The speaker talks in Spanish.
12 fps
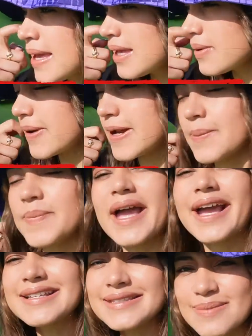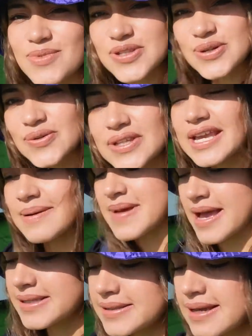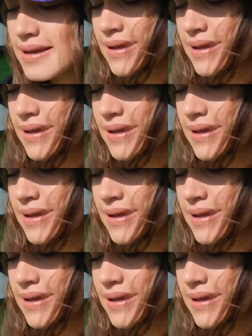Y bueno, acá estamos en un día más